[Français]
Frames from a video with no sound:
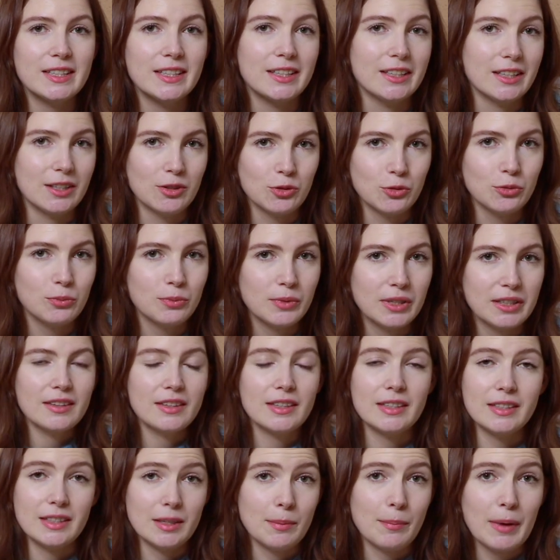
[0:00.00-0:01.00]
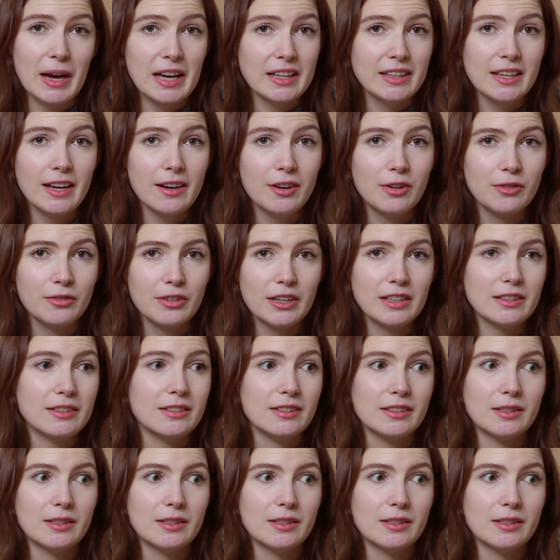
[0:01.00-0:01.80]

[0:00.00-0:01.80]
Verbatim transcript: qui était tombée, qui était par terre en fait.